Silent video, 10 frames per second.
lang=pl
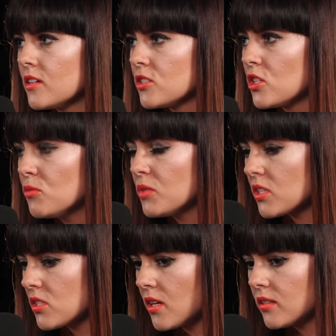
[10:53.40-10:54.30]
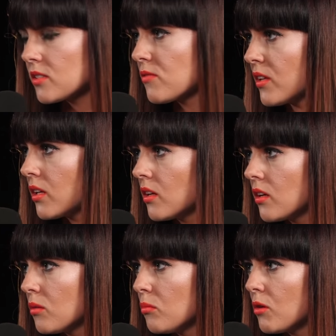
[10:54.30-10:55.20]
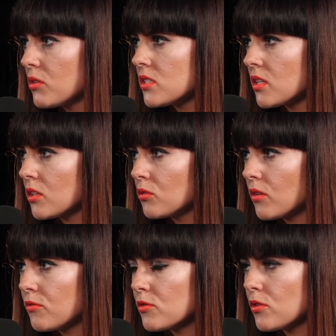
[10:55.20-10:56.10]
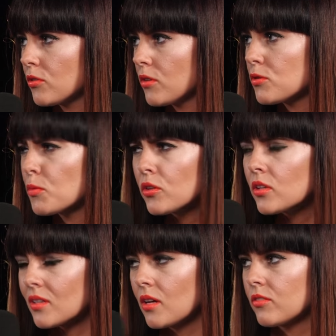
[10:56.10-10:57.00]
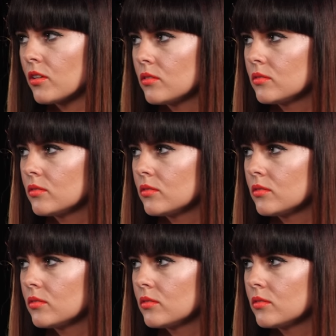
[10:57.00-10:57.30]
Siedzimy też na tak zwanej małej scenie, która funkcjonuje w sumie od niedawna.